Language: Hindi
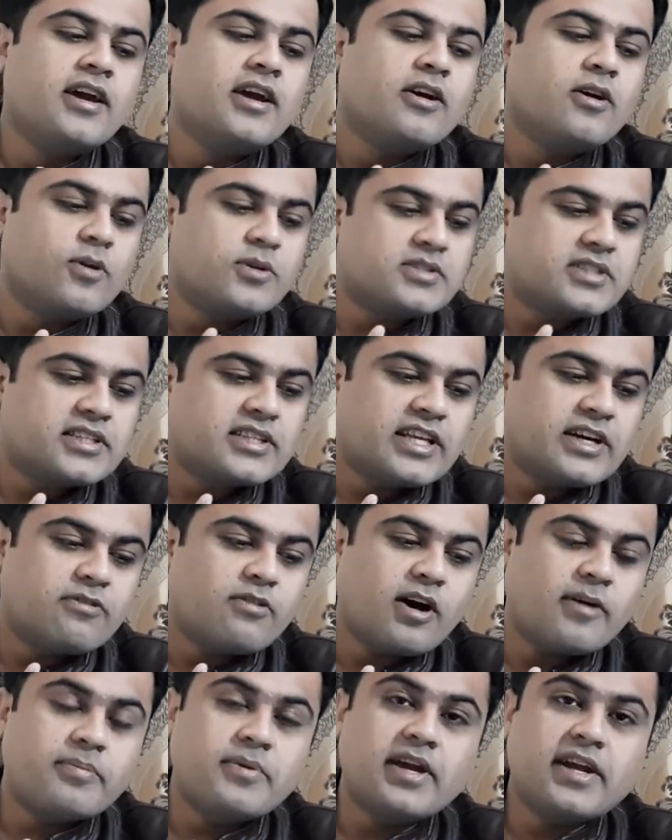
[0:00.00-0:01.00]
हो सकता है वो
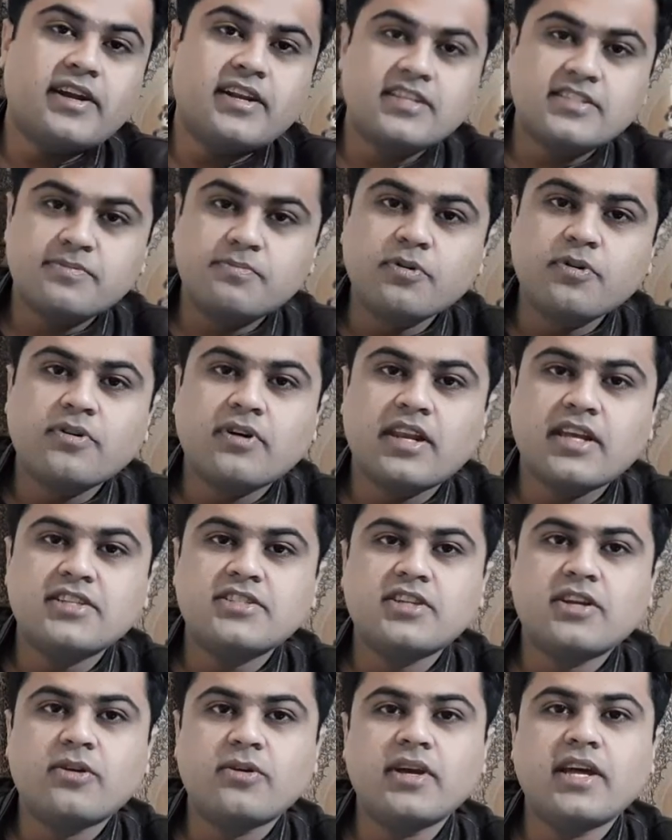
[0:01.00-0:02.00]
आपके एड्रेस बुक
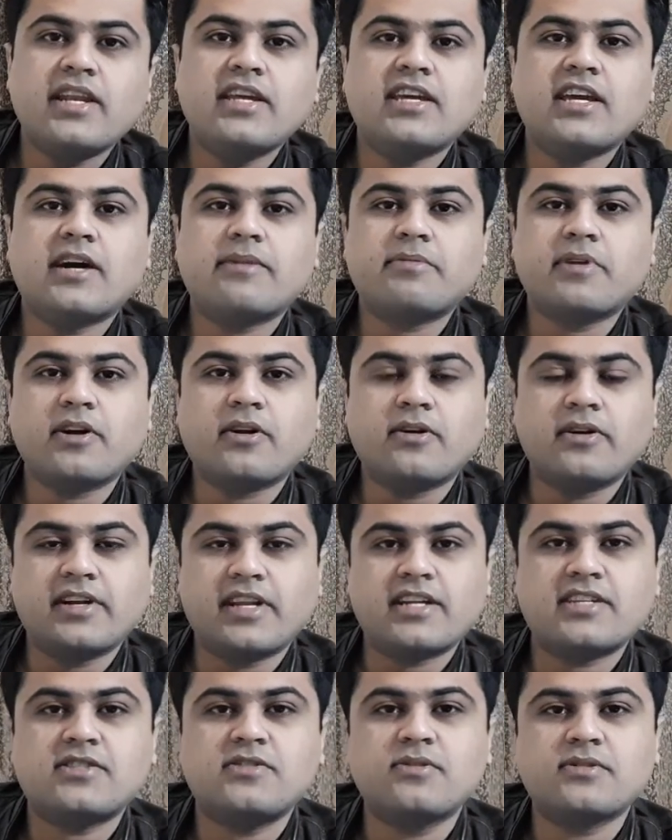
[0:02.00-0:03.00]
कलेक्शन हो यानी कि आपके
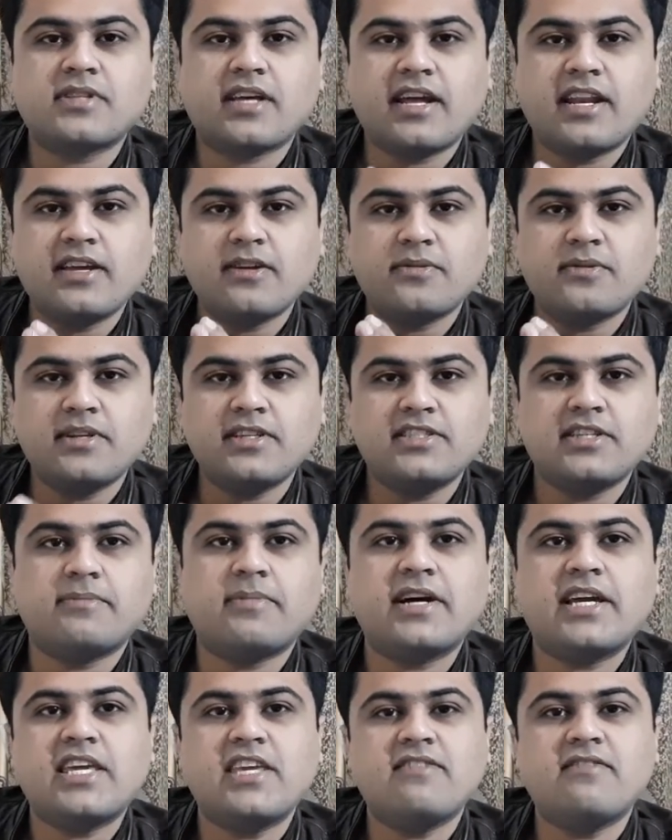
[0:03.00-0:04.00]
कॉन्टेक्ट जो सारे उनने जमा
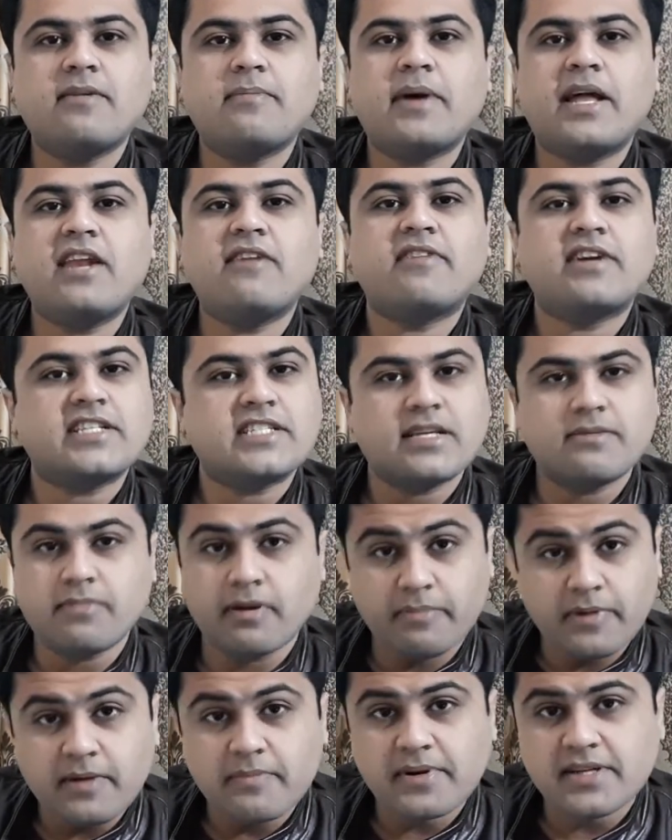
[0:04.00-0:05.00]
किए हुए पहले व्हाट्सएप
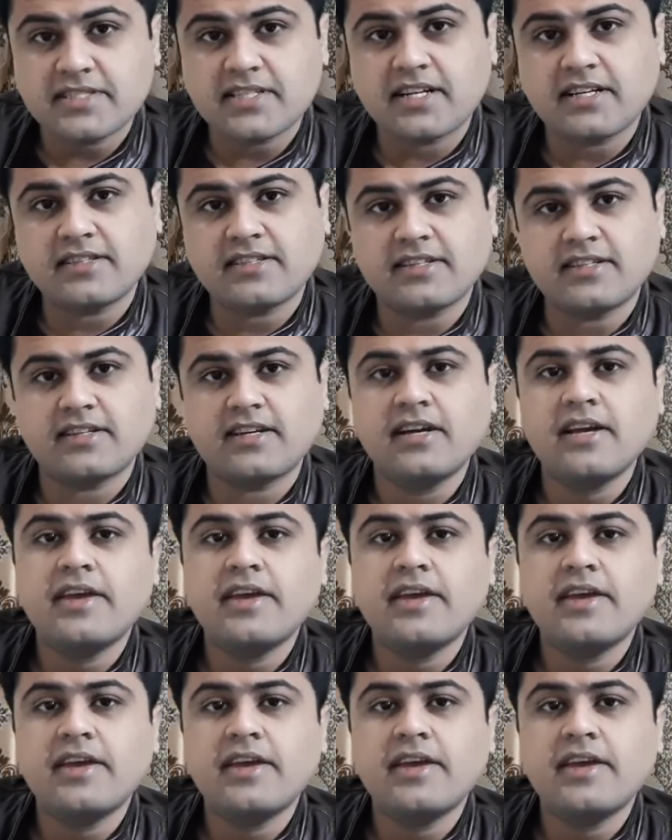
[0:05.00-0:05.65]
अपने पास रखता था